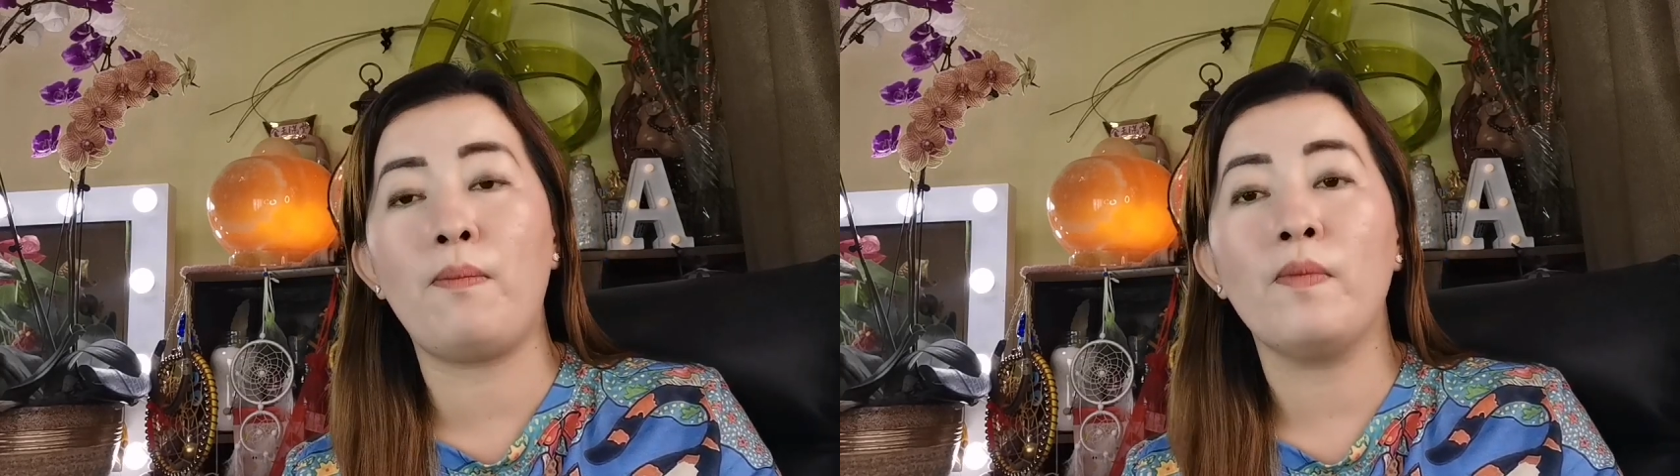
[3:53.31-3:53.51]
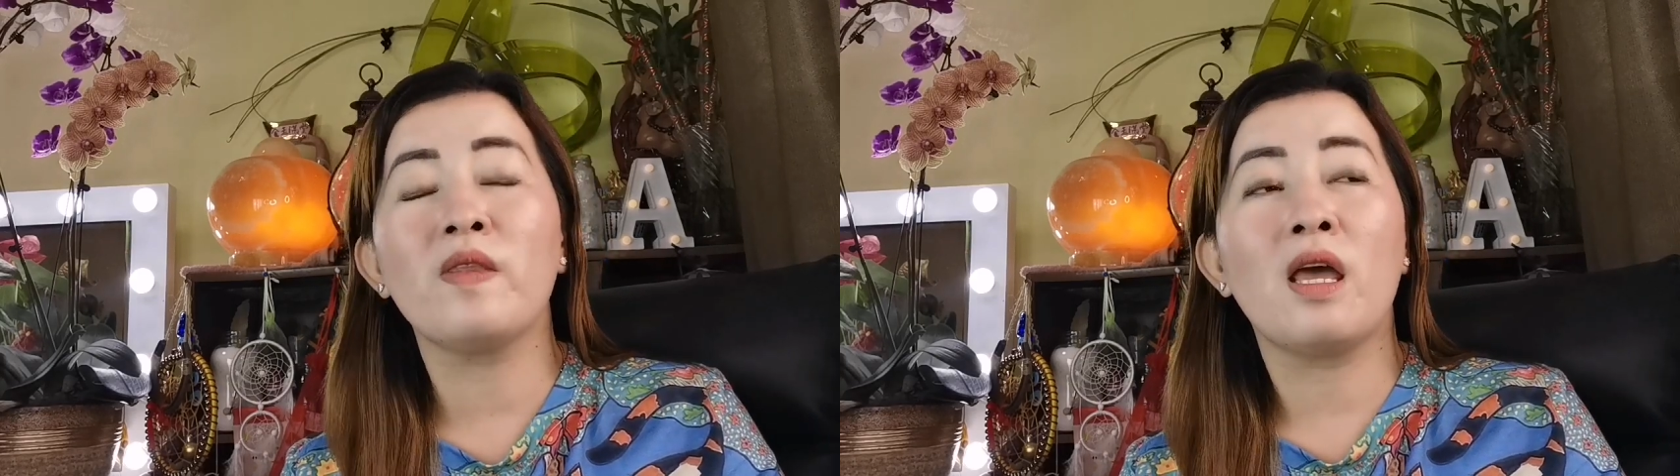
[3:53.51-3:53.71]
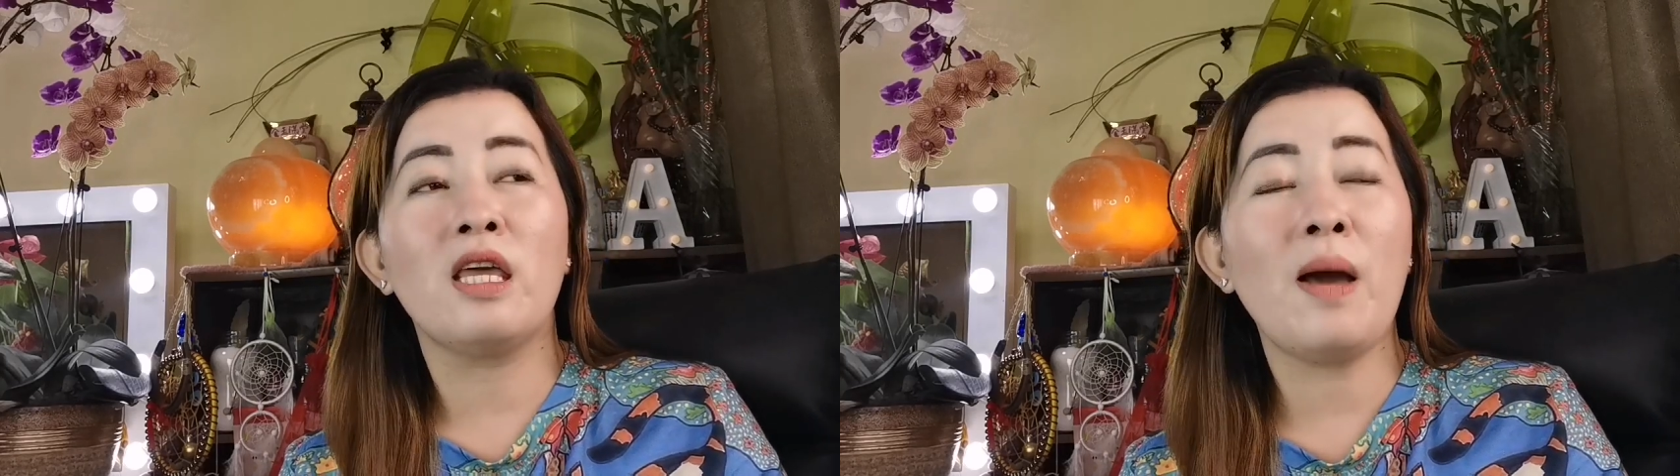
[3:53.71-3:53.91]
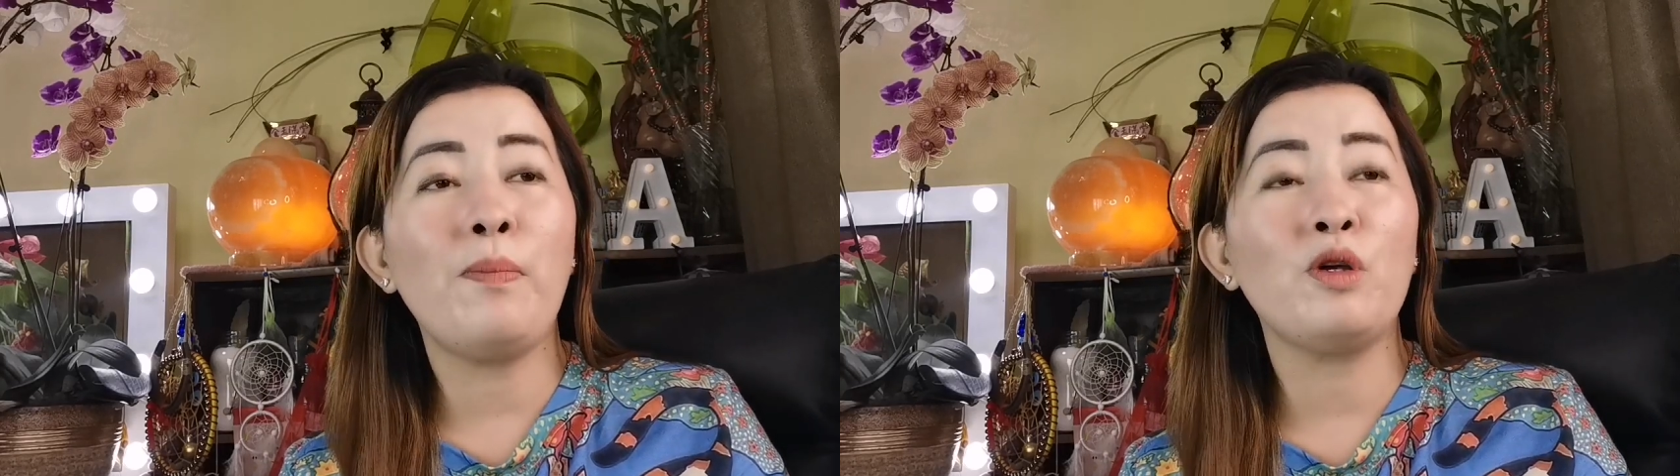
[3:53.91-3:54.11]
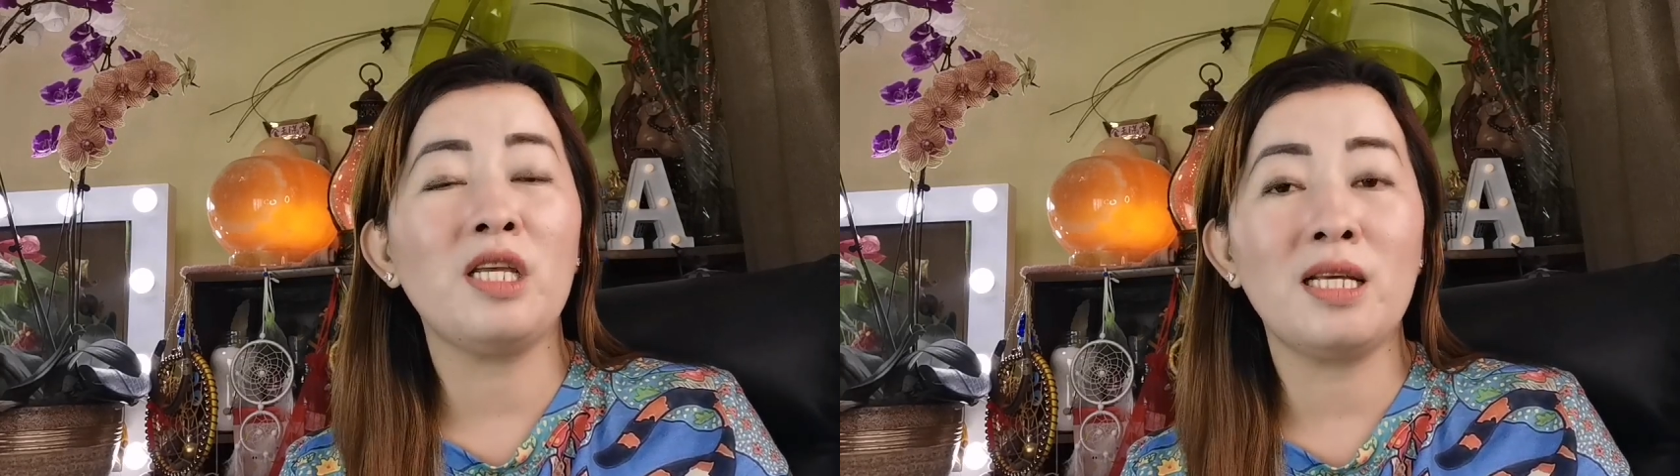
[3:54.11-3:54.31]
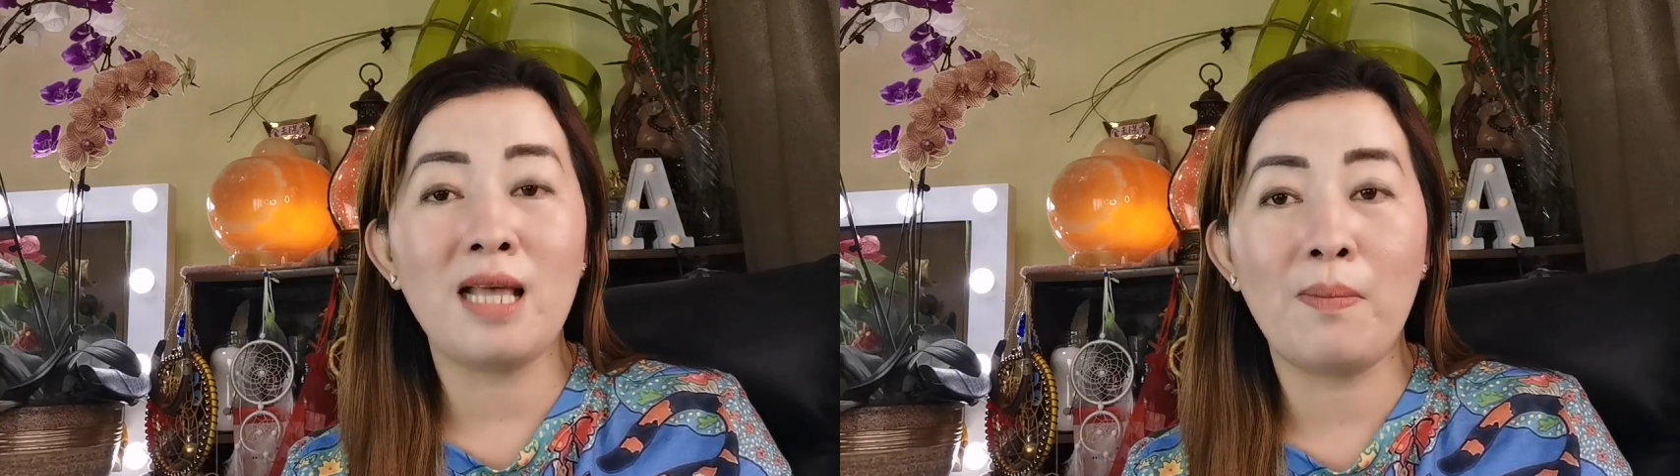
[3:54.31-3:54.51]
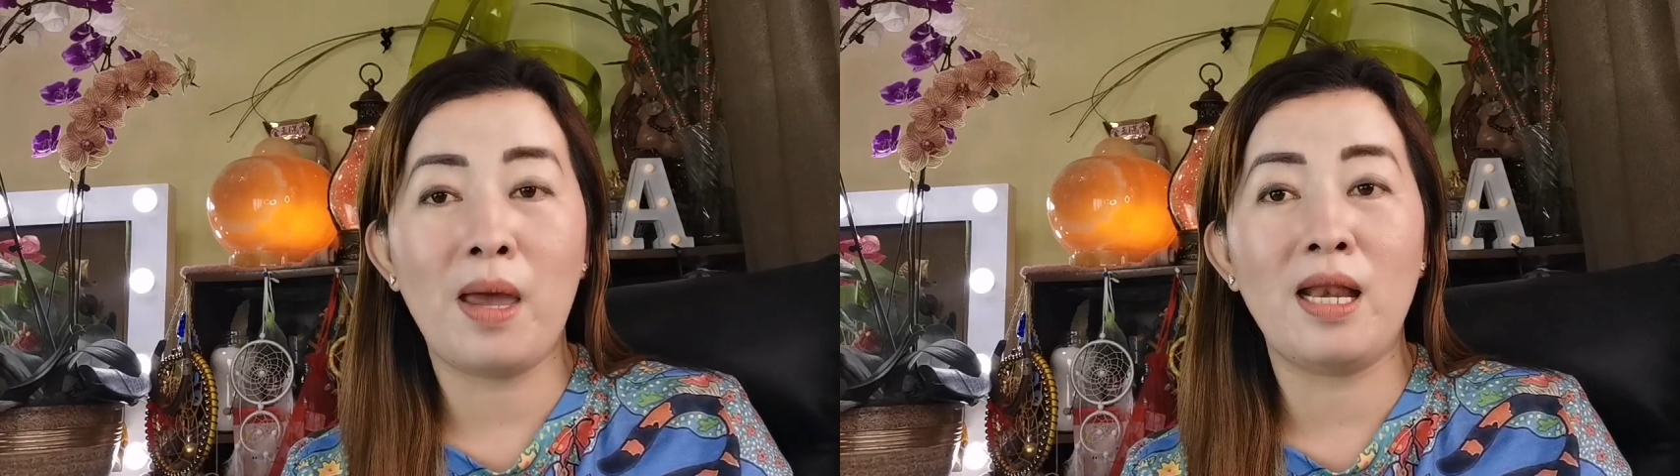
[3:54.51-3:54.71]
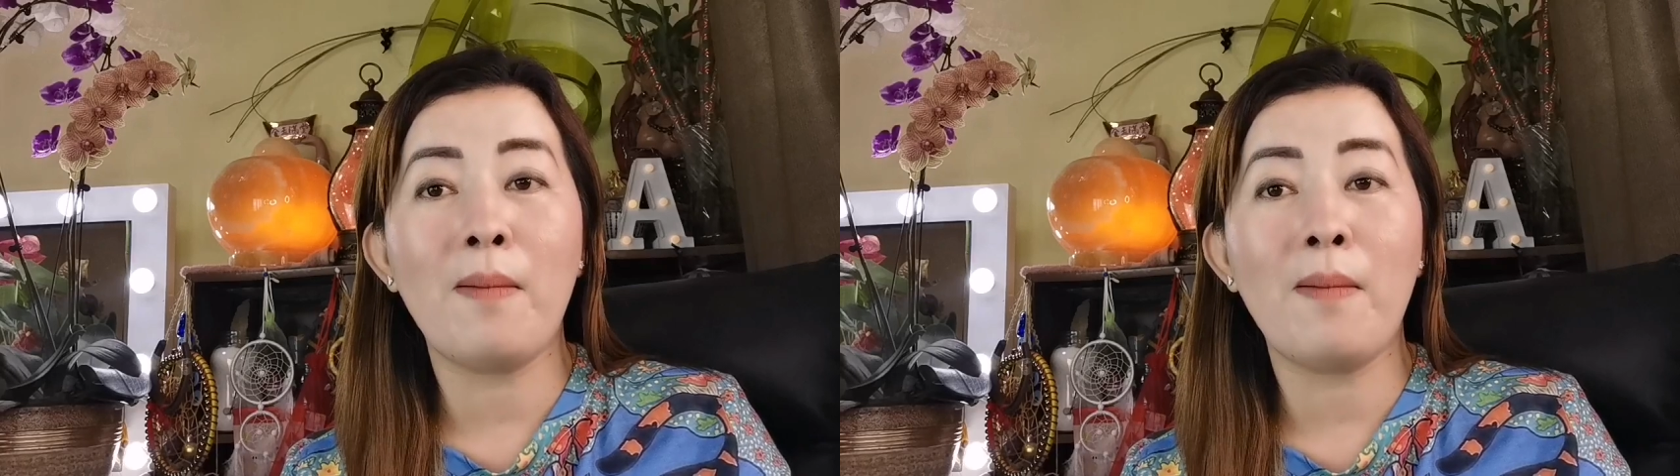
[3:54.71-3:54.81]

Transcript: Yan, yan po sinasabi